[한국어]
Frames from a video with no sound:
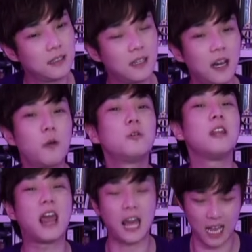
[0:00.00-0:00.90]
혹은
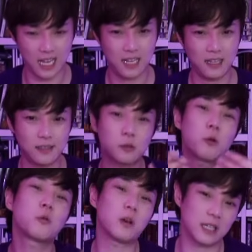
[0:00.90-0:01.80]
내가
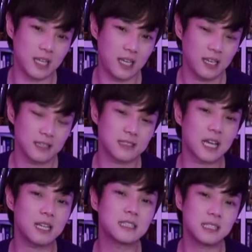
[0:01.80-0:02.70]
서로 간에
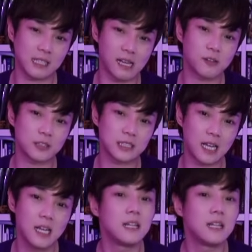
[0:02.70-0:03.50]
짜증이 날 것이다.